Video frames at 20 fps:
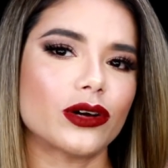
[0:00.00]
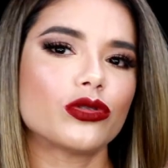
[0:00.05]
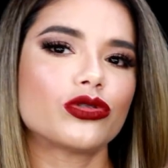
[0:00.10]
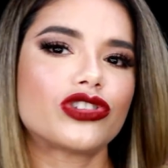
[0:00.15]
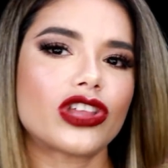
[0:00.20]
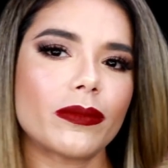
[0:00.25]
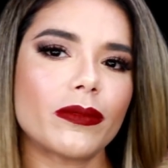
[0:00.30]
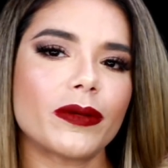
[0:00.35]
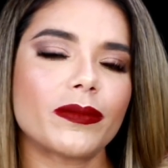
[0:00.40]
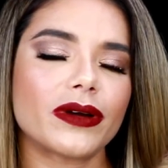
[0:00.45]

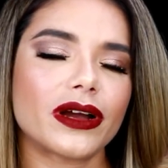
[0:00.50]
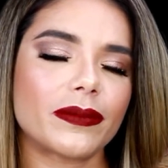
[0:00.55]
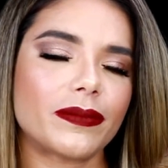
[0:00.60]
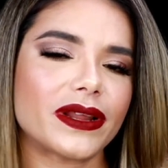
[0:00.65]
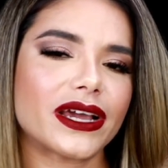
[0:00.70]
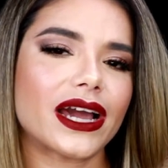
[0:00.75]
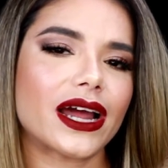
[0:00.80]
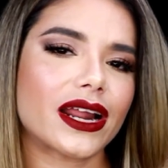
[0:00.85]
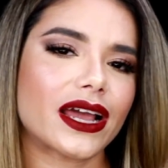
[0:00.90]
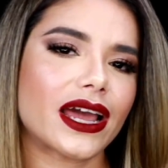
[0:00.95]
¿Ustedes me pueden
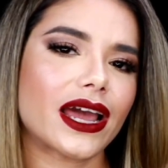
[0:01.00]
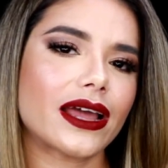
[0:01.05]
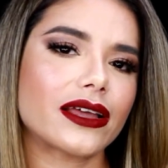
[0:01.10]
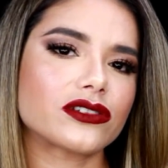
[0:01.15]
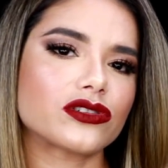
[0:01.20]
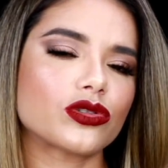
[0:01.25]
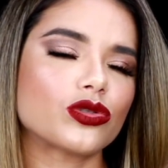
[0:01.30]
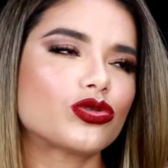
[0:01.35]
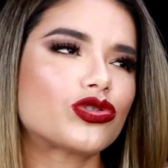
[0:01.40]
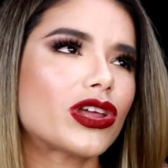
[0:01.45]
explicar qué
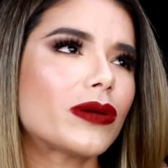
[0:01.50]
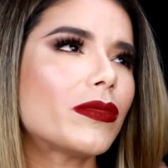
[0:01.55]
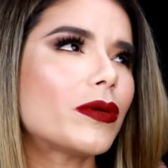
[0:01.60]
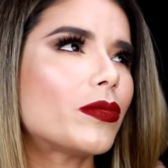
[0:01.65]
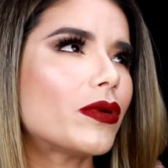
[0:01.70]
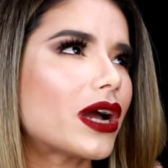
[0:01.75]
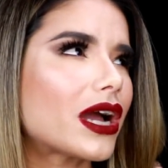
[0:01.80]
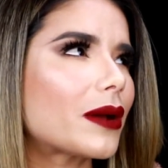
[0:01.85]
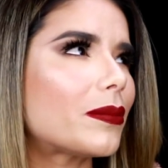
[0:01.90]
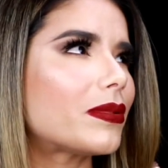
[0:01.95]
es eso? ¿Ustedes me
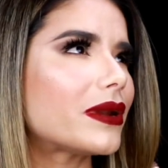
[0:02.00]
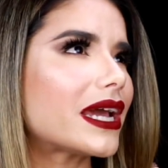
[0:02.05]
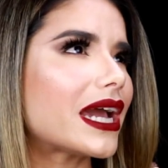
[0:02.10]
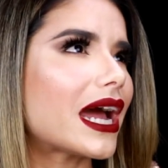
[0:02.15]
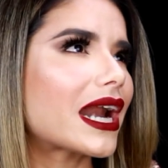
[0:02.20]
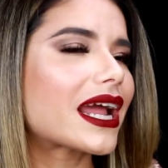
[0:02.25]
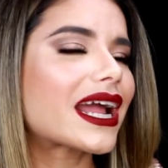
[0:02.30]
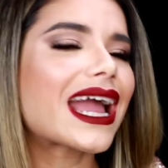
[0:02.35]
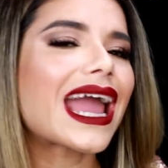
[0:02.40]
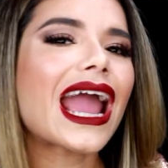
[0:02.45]
pueden
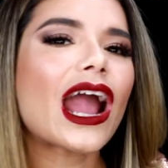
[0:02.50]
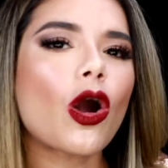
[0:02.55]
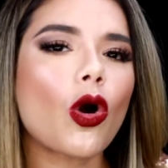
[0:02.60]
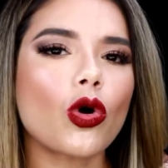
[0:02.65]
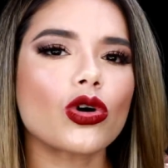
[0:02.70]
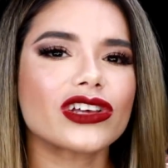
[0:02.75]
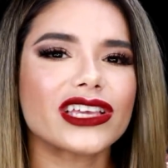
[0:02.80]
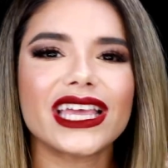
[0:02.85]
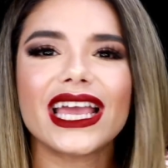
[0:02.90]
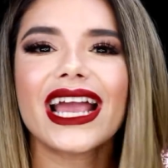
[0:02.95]
explicar qué,
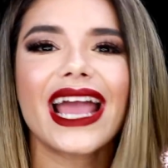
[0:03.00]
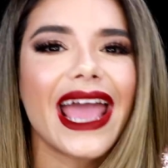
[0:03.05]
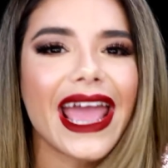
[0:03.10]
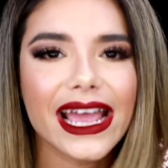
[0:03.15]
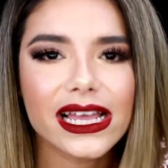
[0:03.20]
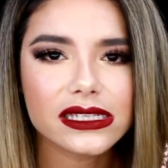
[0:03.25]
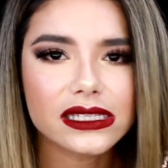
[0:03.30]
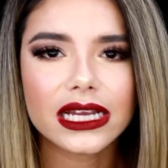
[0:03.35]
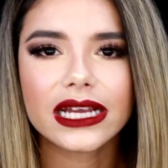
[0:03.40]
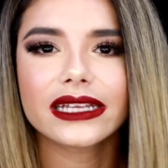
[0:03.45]
quién es
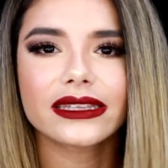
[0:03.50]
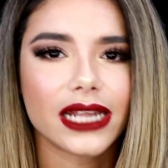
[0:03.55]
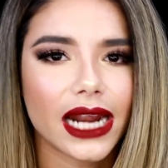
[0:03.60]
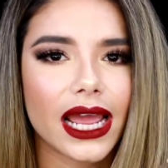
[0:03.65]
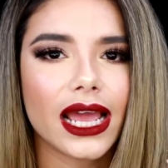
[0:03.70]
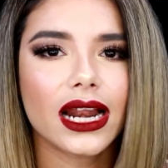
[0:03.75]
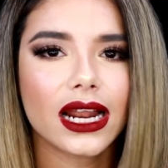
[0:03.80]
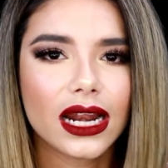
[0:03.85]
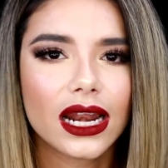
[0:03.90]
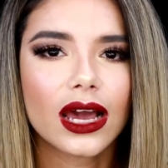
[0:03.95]
ese que
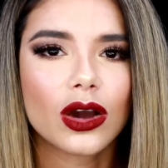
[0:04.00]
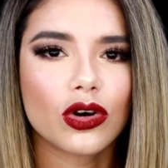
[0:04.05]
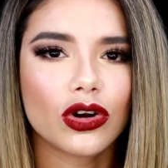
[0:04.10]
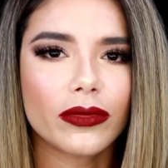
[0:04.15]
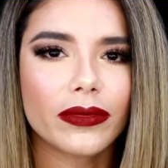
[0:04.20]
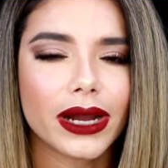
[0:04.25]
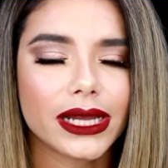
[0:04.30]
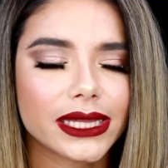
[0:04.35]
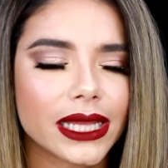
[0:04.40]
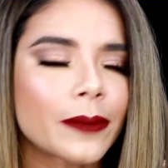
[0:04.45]
trae en la
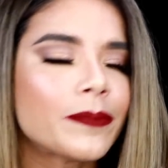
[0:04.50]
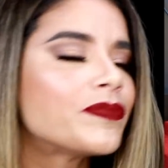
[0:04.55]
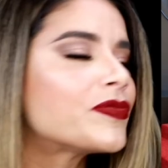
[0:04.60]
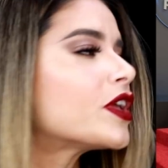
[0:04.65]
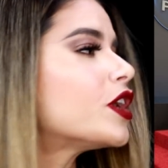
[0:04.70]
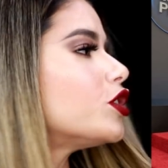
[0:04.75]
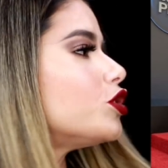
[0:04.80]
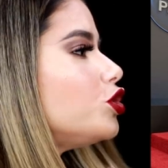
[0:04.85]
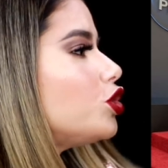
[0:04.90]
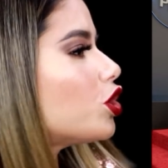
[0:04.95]
corbata?
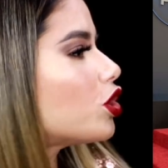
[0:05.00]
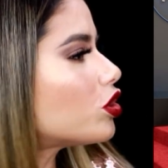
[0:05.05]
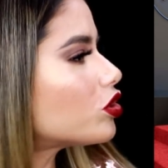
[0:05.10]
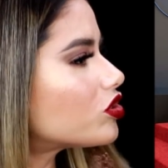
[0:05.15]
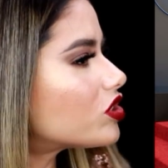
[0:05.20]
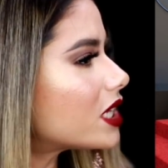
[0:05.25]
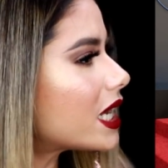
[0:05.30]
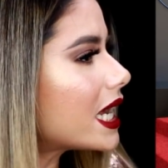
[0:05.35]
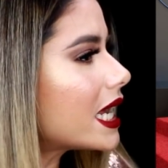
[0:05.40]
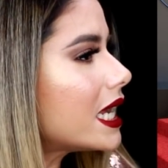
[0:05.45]
Yo no
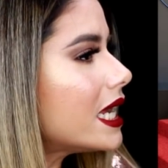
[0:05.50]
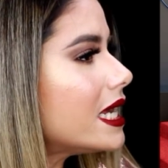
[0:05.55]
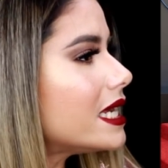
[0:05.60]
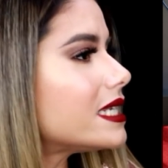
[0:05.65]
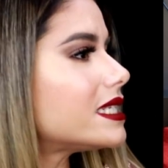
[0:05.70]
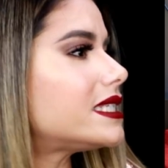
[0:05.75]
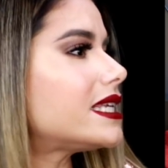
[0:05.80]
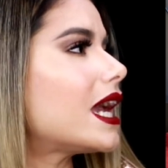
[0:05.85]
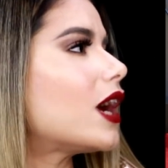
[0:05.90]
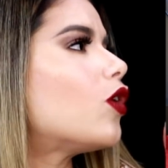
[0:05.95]
sé
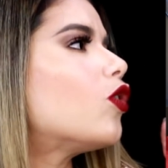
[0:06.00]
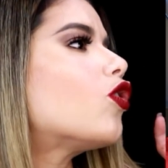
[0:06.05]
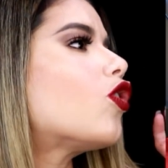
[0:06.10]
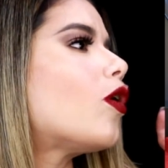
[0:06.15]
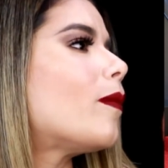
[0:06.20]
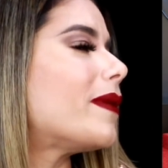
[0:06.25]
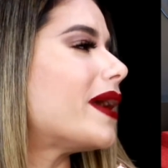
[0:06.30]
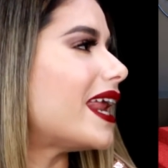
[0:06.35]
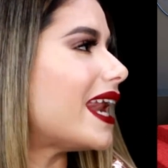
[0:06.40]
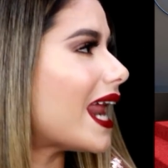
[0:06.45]
si es un
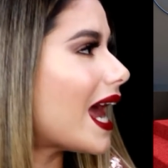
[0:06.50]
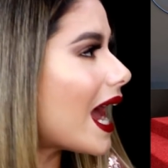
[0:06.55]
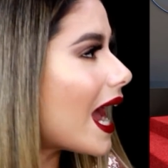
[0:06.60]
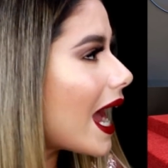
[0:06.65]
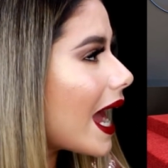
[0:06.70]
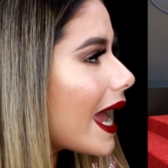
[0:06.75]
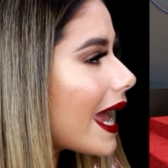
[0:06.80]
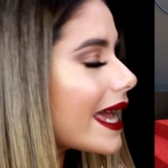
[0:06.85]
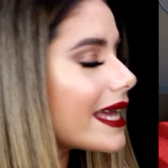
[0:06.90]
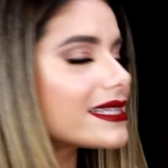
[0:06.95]

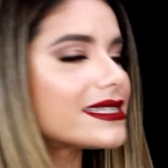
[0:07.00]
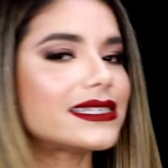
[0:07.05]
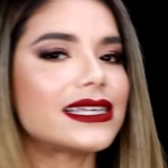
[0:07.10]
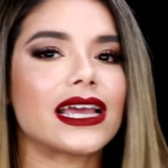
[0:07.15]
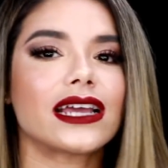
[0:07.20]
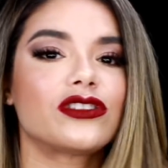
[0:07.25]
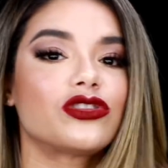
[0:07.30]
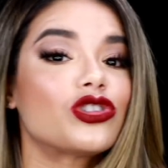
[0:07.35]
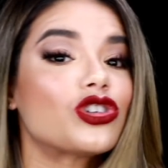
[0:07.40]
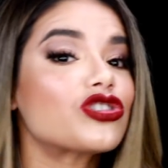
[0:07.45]
homenaje, si
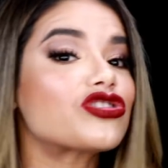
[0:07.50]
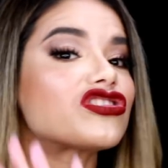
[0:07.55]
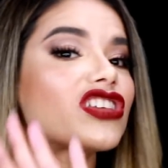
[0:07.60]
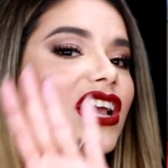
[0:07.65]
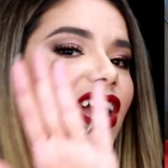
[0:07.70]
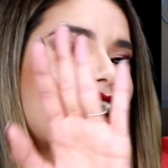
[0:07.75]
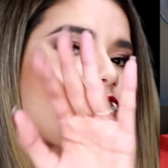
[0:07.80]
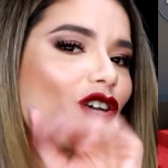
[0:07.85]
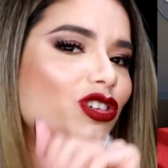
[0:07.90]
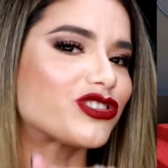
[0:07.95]
es, no
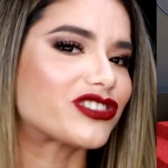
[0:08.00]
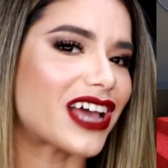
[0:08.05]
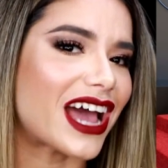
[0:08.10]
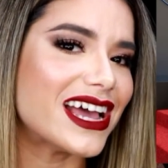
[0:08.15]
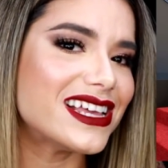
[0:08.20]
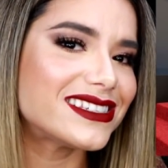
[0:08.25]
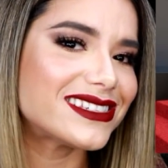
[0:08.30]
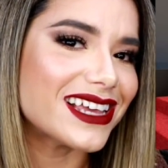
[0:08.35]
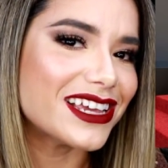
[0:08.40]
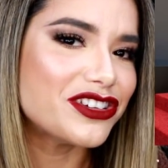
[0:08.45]
sé qué
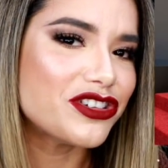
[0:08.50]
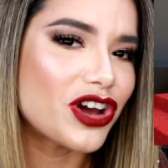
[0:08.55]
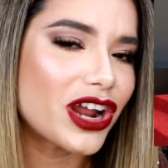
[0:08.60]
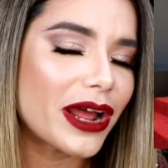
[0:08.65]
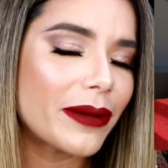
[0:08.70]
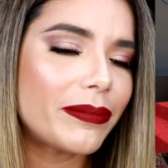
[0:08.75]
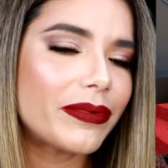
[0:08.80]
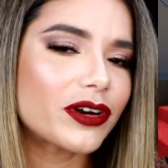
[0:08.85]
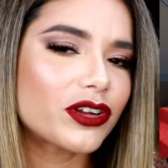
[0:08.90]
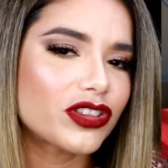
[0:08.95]
cosa es,
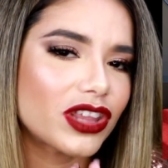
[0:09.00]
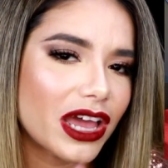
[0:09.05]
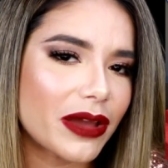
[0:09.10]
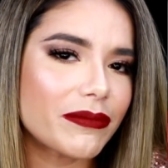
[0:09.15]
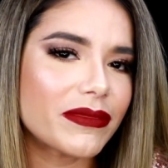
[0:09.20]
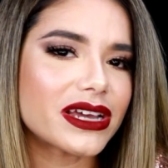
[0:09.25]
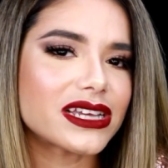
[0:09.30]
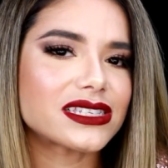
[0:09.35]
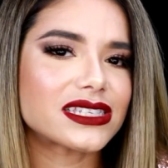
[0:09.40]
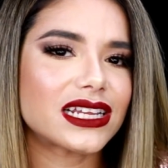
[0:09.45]
señores, pero
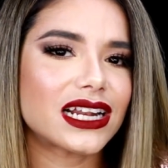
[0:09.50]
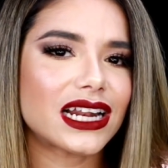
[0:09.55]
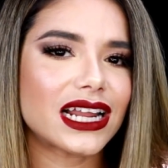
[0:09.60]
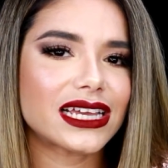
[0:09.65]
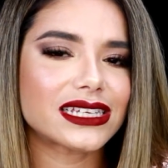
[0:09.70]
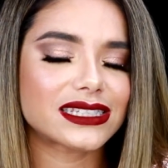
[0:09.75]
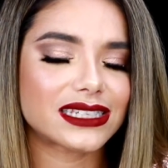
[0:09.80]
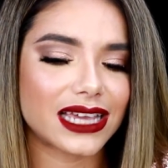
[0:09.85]
déjenme decirles